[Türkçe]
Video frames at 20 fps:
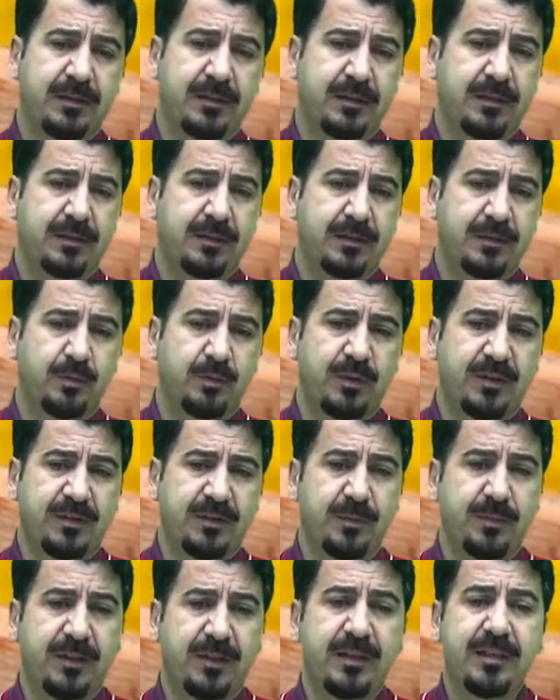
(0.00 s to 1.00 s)
e,
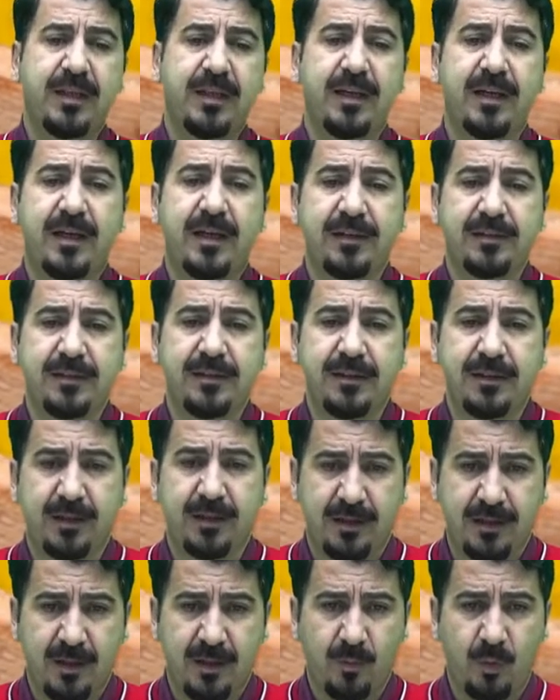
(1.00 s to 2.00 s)
üretiminin gerilediğini
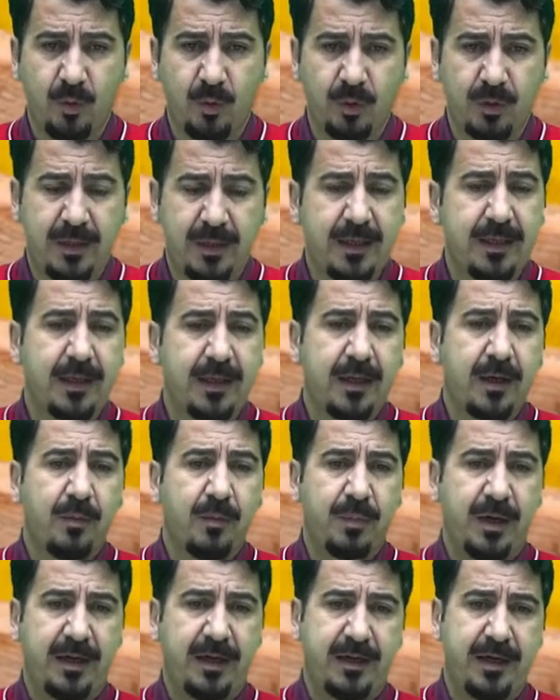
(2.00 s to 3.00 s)
kamuoyu ile
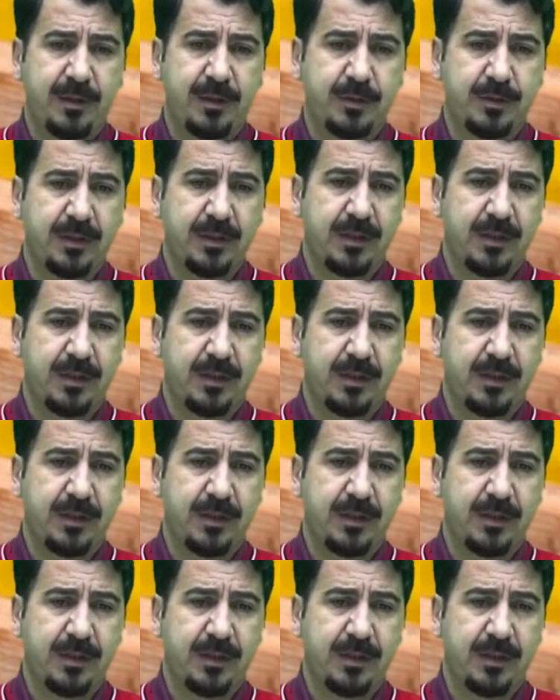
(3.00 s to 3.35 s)
paylaştı.